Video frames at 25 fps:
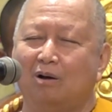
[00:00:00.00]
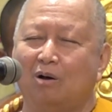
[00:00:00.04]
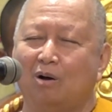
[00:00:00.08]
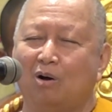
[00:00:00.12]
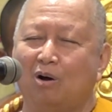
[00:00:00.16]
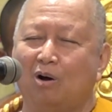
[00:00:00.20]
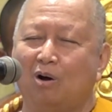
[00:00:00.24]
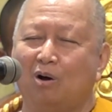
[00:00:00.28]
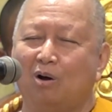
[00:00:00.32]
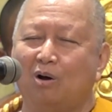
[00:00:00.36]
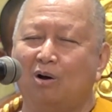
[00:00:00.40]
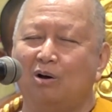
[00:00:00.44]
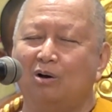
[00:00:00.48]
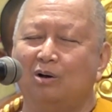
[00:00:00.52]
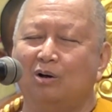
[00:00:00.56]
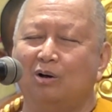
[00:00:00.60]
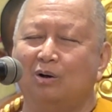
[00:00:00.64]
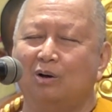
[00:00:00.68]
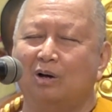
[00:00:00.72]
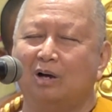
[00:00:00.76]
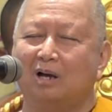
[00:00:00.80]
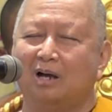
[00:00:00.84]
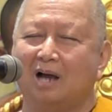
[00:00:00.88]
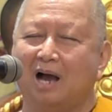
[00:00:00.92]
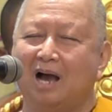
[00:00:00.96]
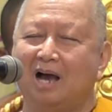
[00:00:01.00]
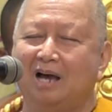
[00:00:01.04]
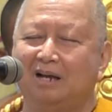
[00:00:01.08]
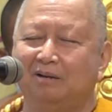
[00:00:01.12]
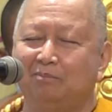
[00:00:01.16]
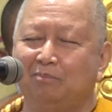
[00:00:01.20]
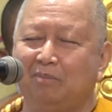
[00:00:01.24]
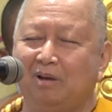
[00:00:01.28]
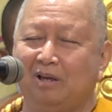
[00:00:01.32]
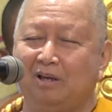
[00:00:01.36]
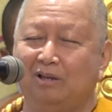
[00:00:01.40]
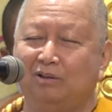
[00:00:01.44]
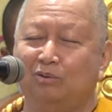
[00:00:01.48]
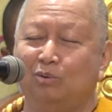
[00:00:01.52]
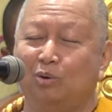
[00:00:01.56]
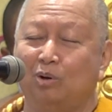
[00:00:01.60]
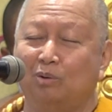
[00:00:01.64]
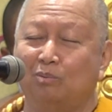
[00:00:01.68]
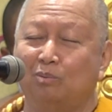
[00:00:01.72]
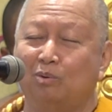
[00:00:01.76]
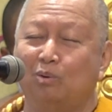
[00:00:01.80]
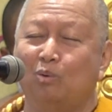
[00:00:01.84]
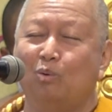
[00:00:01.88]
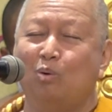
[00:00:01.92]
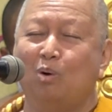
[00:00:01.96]
ขอการมีส่ว
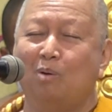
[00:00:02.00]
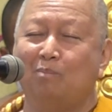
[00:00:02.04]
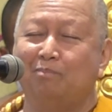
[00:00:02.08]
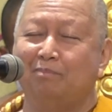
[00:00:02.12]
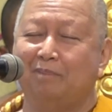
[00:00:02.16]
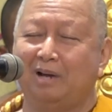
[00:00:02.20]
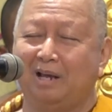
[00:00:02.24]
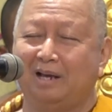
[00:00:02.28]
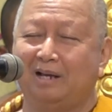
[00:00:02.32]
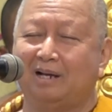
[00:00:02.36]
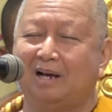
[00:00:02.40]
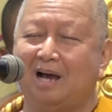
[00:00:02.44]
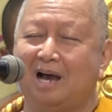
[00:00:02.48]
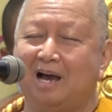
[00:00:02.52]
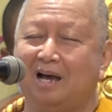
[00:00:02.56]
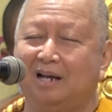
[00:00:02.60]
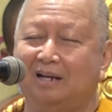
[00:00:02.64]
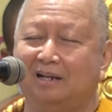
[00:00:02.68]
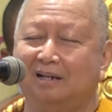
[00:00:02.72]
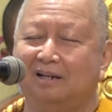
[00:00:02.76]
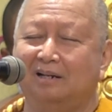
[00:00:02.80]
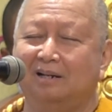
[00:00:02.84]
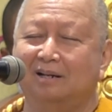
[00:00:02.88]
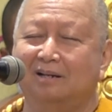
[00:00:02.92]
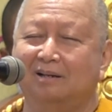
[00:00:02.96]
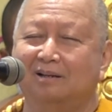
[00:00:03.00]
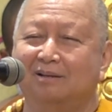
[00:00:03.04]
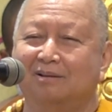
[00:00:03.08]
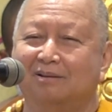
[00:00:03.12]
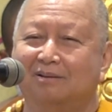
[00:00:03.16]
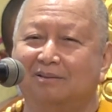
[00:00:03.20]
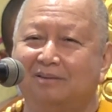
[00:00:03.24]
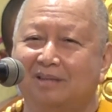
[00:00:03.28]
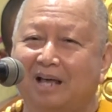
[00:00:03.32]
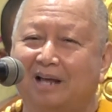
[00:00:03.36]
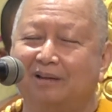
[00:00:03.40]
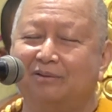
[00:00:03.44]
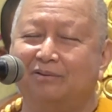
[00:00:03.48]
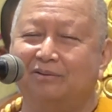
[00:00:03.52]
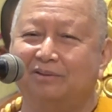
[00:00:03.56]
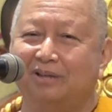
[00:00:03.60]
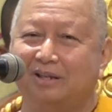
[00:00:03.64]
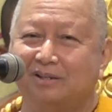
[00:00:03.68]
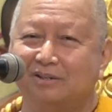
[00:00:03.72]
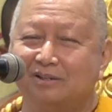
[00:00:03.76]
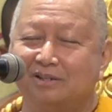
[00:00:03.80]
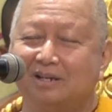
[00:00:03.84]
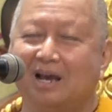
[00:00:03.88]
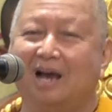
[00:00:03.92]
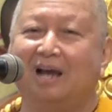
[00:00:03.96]
นร่วมในการตัด
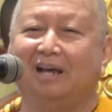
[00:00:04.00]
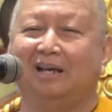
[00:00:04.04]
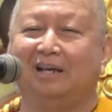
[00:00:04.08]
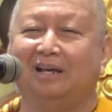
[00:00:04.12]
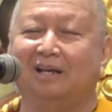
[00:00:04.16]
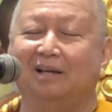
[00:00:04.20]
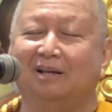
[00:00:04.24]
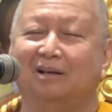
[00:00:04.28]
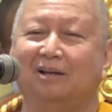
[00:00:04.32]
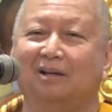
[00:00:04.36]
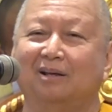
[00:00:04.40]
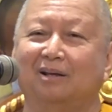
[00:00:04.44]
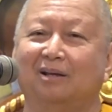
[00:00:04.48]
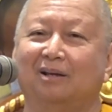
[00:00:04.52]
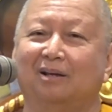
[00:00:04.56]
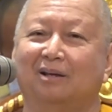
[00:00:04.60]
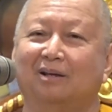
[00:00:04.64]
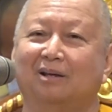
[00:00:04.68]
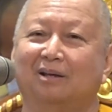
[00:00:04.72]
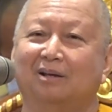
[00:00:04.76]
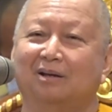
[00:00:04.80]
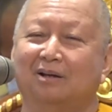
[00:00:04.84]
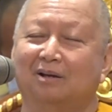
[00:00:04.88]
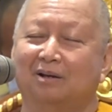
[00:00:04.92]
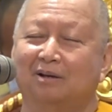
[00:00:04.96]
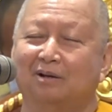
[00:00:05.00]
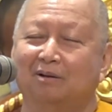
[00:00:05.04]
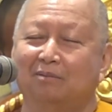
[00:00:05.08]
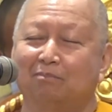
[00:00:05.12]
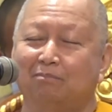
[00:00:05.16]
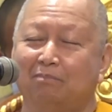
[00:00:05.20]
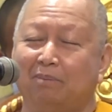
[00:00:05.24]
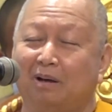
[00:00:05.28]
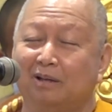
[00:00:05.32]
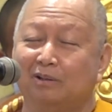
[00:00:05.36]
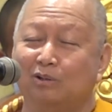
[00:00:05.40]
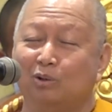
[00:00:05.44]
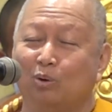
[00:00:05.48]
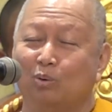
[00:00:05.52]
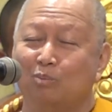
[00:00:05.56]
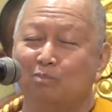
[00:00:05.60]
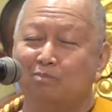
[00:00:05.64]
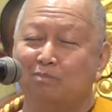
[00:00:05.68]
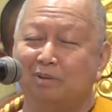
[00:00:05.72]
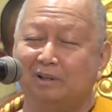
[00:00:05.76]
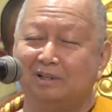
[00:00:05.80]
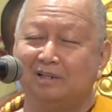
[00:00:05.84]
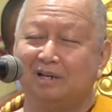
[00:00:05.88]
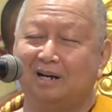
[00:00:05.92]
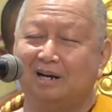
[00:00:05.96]
สินใจประชุม
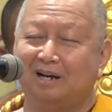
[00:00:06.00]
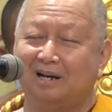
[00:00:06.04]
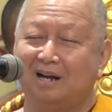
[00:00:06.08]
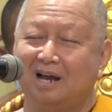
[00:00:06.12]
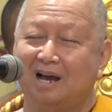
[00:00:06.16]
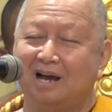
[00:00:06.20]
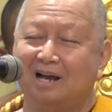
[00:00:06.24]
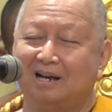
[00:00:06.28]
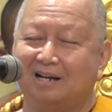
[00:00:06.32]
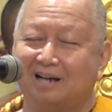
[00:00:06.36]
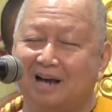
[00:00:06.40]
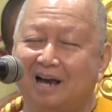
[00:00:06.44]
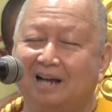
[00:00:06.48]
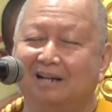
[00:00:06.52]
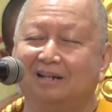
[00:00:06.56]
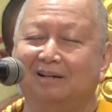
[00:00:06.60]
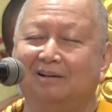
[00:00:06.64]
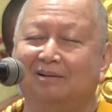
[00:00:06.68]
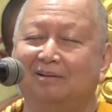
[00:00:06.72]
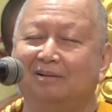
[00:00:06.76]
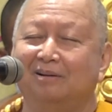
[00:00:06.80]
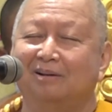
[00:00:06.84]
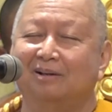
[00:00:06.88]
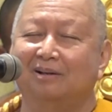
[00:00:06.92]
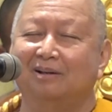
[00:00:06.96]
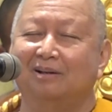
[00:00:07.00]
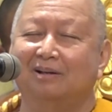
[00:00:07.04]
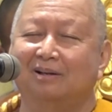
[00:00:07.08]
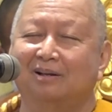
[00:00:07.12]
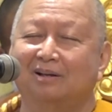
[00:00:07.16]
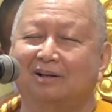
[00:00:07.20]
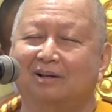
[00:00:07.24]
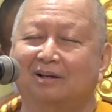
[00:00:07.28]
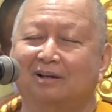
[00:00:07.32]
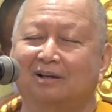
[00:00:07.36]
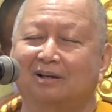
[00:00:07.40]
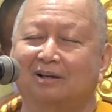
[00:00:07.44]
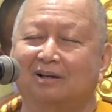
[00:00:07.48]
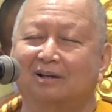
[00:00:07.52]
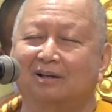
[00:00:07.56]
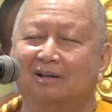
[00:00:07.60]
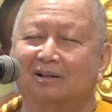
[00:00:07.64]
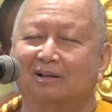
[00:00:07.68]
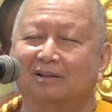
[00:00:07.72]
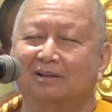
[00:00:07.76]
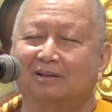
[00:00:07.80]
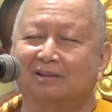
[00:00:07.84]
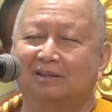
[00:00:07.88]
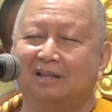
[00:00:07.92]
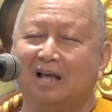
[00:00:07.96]
พิจารณากัน
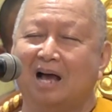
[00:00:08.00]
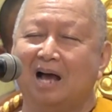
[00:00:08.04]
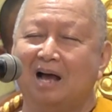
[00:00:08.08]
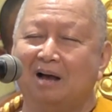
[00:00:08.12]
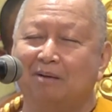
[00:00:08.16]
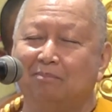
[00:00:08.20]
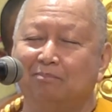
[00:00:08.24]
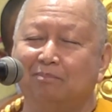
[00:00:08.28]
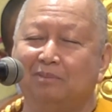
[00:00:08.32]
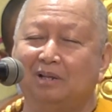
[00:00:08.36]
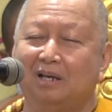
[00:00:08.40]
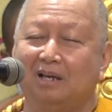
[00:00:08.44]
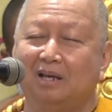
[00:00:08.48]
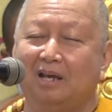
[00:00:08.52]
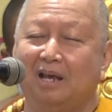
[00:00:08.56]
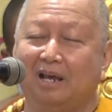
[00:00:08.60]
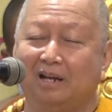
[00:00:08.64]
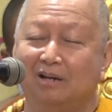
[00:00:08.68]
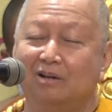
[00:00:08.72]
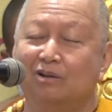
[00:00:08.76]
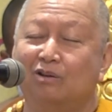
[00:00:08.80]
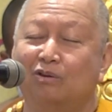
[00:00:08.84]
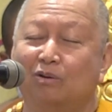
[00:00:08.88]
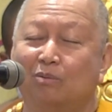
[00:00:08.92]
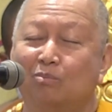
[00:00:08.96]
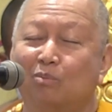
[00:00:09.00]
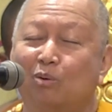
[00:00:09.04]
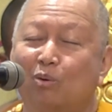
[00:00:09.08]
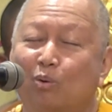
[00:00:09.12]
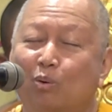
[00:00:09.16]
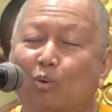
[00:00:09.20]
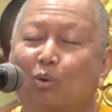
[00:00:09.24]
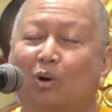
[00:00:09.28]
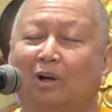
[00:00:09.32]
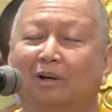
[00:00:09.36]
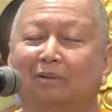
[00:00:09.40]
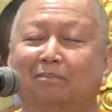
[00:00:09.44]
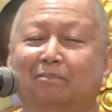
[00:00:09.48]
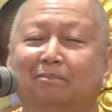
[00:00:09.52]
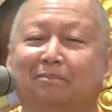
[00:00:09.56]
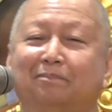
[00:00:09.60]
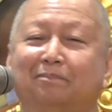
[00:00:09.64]
ตามที่เห็นสมควร